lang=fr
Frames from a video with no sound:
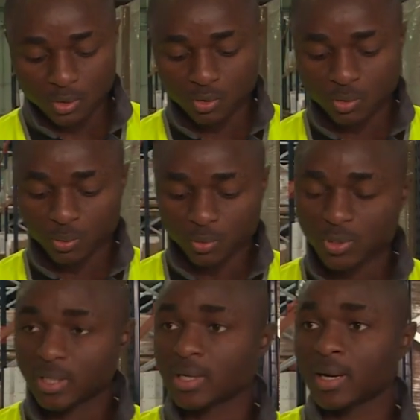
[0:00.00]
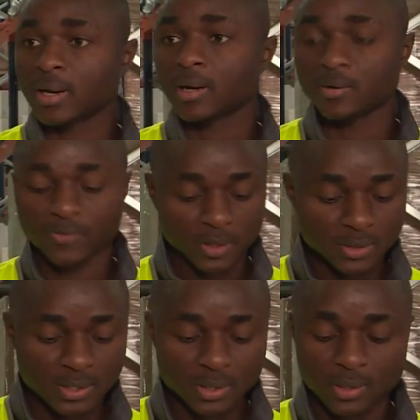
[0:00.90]
juste pour nous aider à
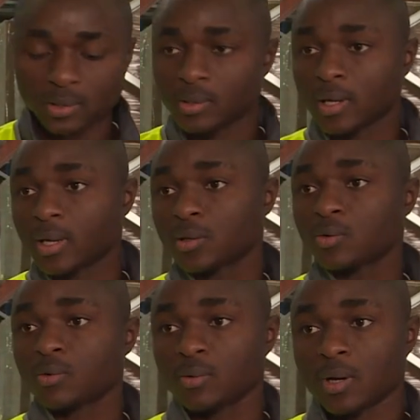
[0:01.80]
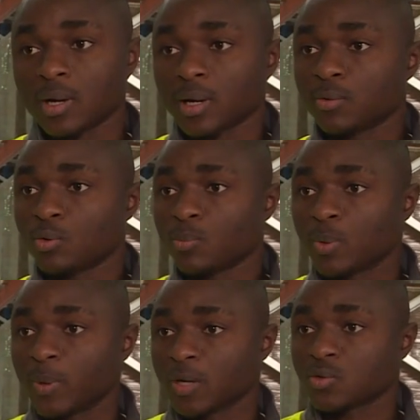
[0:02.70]
référencier les cartons en cas de
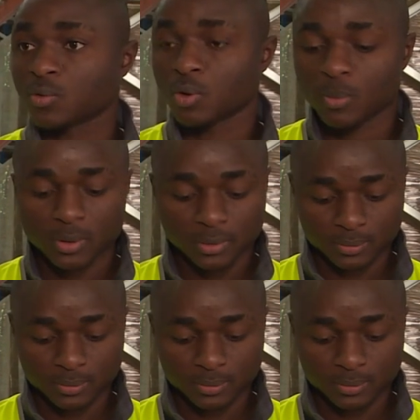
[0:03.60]
préparation de commandes.